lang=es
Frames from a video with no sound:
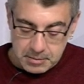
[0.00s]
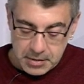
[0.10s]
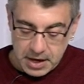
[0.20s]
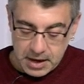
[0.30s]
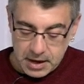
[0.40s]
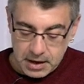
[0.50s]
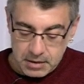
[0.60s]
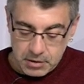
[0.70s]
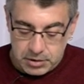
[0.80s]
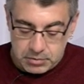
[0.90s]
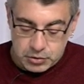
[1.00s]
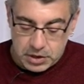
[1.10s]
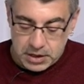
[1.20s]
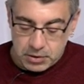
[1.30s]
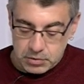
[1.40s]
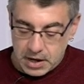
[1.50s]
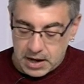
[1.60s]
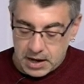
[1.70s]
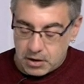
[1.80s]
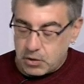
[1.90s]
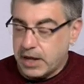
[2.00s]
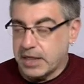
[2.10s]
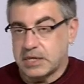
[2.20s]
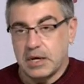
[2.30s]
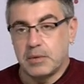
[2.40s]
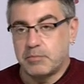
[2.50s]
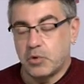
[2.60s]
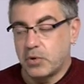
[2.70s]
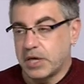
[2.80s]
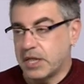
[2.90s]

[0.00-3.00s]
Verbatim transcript: Eh, bueno, pues ante una goleada así hay poco que